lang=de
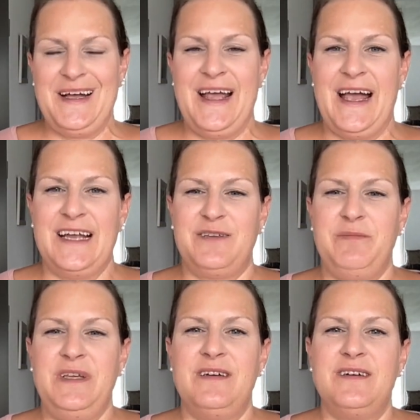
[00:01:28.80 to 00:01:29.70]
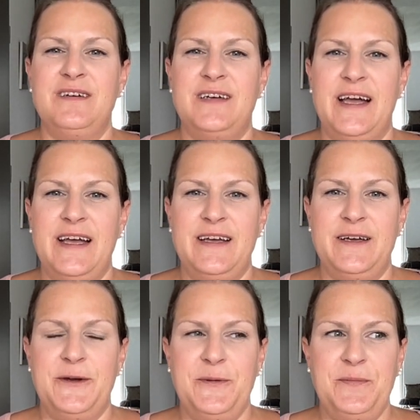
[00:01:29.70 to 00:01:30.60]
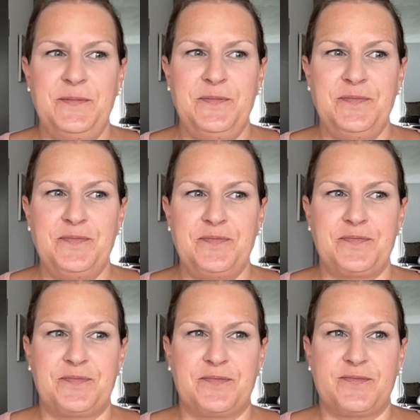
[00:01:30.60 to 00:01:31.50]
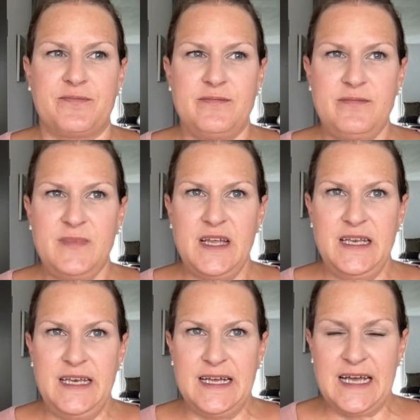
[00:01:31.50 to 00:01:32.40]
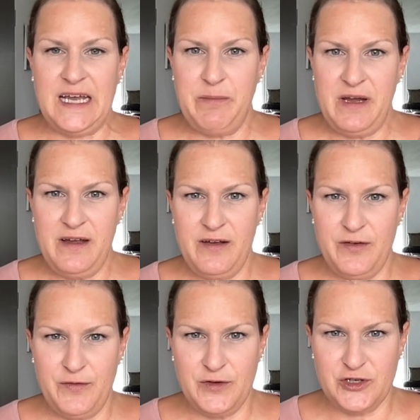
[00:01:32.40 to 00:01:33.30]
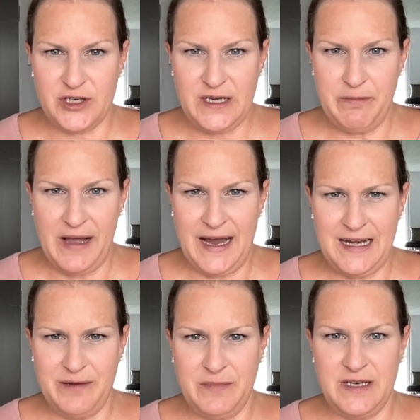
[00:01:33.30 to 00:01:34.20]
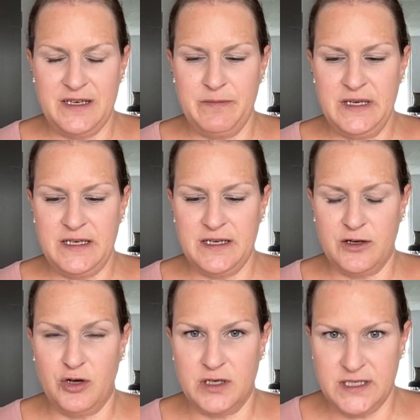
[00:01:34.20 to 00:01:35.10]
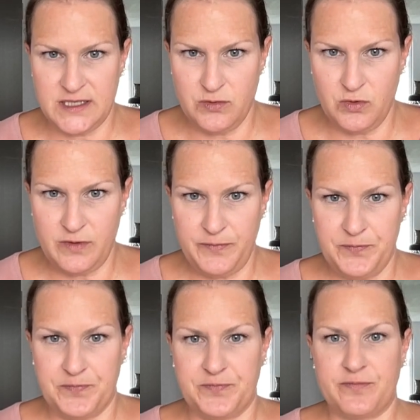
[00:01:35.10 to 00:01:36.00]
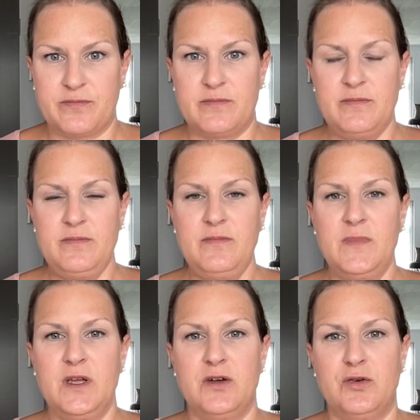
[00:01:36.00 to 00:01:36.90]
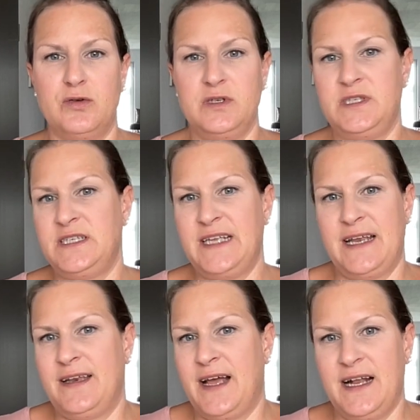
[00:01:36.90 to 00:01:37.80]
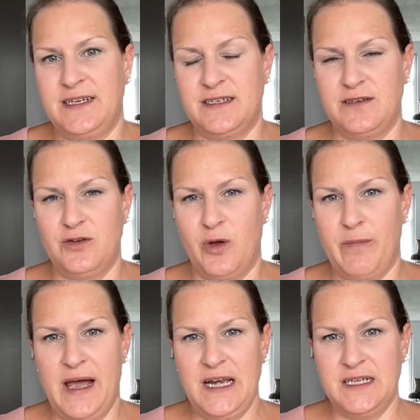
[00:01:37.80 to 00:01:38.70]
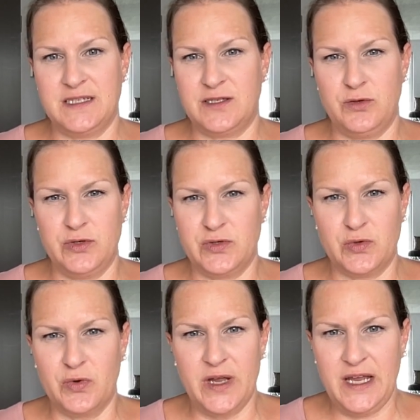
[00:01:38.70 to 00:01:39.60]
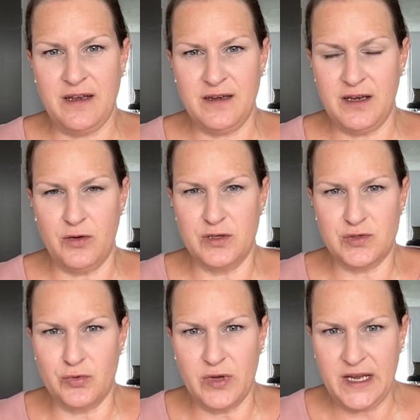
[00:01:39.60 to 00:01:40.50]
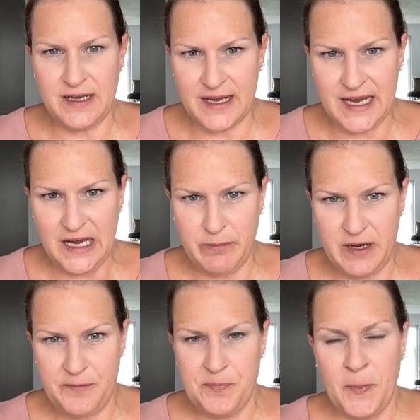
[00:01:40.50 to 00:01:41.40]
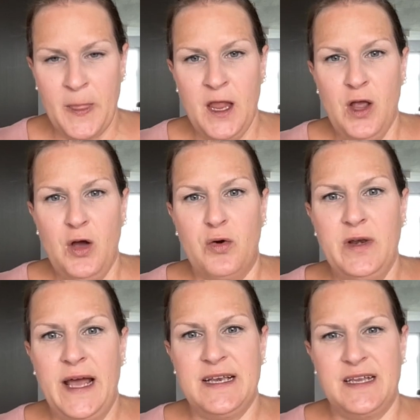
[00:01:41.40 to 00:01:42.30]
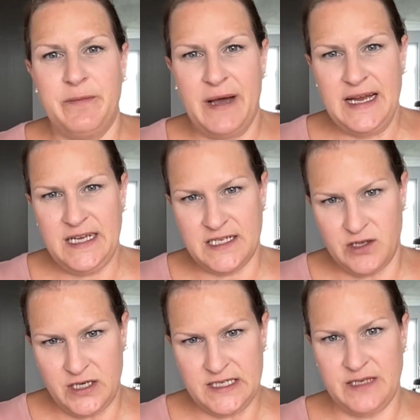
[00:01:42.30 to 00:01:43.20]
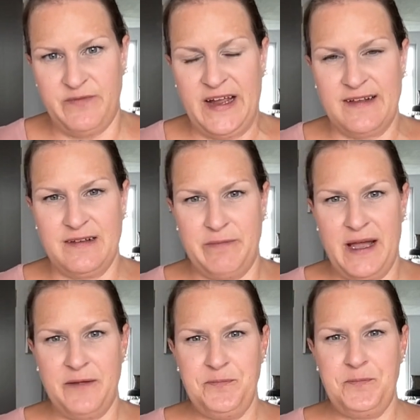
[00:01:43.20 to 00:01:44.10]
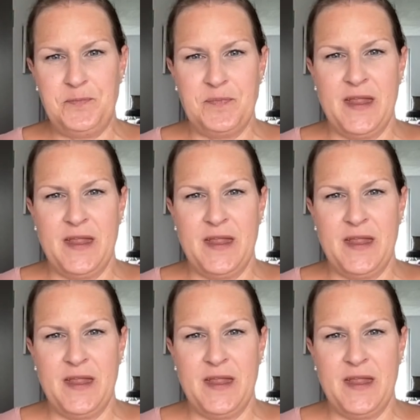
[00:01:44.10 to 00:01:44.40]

Er hat mir ähm, eine Creme verschrieben, eine mit, mit Cortison und dann halt normales Östrogen, eine Östrogencreme und hat gemeint, ich soll das im Wechsel machen.